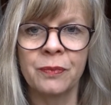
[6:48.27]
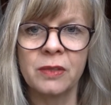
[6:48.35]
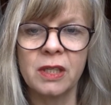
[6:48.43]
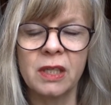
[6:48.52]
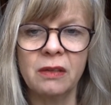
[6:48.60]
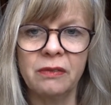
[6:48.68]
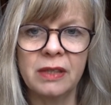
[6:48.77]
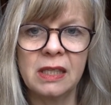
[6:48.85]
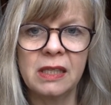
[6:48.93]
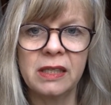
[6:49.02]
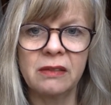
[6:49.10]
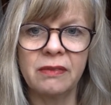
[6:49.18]
Sie
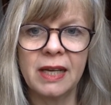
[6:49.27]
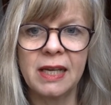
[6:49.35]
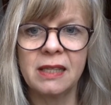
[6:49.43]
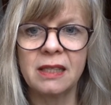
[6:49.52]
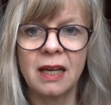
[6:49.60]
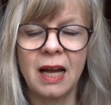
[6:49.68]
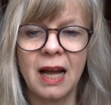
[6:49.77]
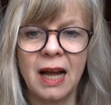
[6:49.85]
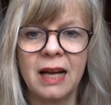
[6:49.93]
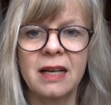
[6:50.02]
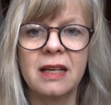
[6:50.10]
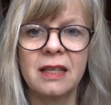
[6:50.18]
will die Welt
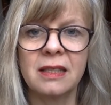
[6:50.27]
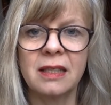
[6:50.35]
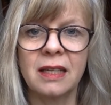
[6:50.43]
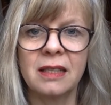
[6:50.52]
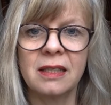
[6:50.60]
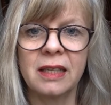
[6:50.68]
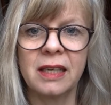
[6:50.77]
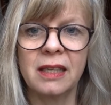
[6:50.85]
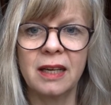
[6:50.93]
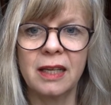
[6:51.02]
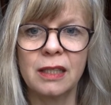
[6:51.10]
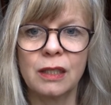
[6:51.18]
anders
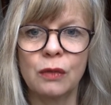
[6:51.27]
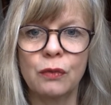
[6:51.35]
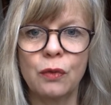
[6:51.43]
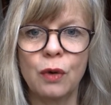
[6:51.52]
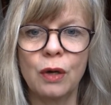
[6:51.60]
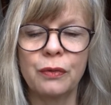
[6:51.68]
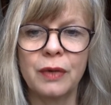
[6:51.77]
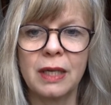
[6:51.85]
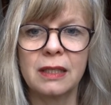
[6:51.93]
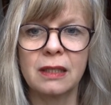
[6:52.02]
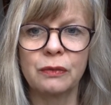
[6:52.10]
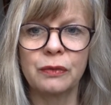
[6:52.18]
erzählen als in
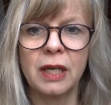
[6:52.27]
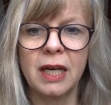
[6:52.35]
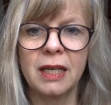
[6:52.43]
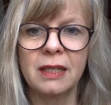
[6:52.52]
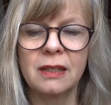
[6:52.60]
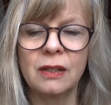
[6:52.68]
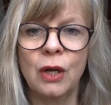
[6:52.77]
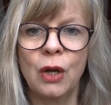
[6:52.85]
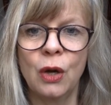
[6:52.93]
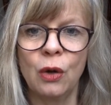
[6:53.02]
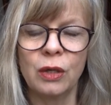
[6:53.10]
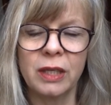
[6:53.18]
vorgefassten Phrasen
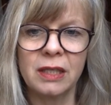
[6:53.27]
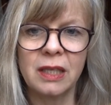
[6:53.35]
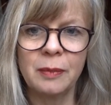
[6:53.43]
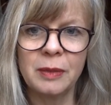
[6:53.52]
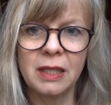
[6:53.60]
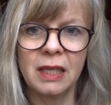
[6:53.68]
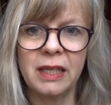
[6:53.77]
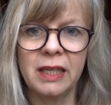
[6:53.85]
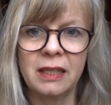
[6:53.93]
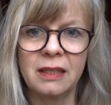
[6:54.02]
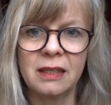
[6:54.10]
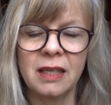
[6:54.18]
und deshalb
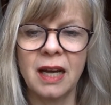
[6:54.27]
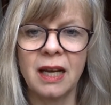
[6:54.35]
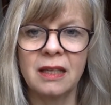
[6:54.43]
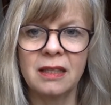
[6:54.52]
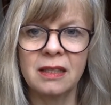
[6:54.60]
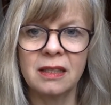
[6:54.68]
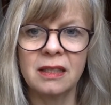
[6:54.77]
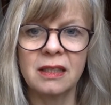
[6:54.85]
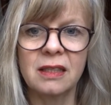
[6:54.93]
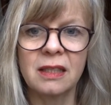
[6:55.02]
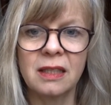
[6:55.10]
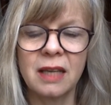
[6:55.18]
zerlegt sie alles in
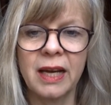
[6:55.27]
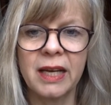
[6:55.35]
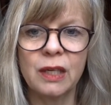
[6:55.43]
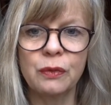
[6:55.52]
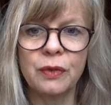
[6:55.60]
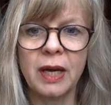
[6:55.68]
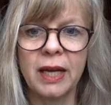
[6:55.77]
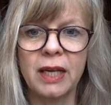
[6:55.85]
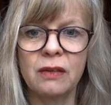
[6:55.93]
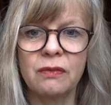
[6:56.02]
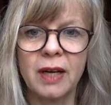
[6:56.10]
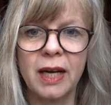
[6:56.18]
diese kleinen,
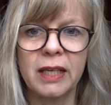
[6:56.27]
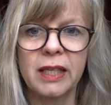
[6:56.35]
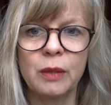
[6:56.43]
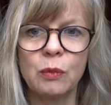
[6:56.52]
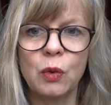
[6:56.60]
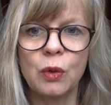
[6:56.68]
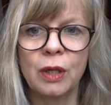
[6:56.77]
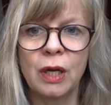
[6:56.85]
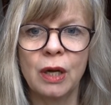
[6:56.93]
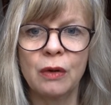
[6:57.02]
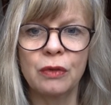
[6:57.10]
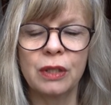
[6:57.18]
feinen Wahrnehmungen,
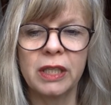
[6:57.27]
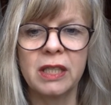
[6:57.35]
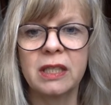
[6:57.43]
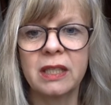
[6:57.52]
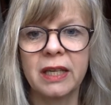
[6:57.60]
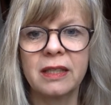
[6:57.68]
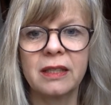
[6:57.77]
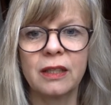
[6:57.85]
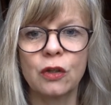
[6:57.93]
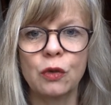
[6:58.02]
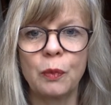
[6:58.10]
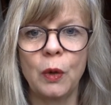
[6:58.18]
von denen ich
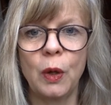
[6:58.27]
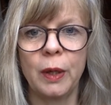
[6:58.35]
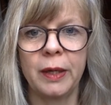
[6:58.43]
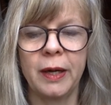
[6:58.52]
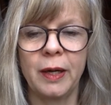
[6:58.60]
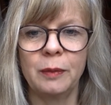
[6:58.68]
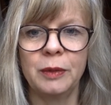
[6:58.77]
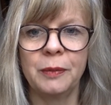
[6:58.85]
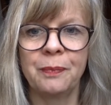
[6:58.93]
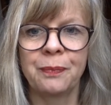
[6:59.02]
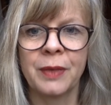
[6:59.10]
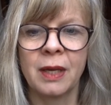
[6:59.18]
gestern gesprochen
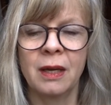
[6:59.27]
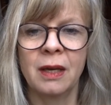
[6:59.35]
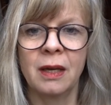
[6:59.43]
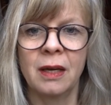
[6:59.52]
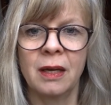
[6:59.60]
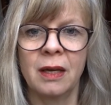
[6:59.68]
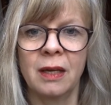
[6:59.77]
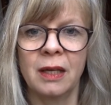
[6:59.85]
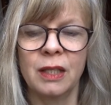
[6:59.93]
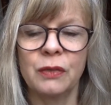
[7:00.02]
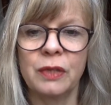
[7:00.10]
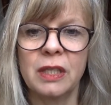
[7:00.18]
habe.
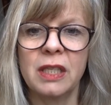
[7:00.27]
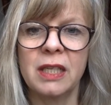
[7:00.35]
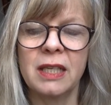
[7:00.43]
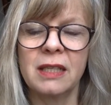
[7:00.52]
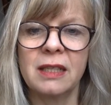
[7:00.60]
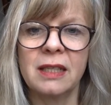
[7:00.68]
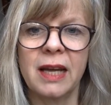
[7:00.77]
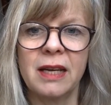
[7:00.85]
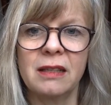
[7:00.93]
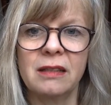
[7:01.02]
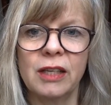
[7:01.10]
Ich finde, das ist eine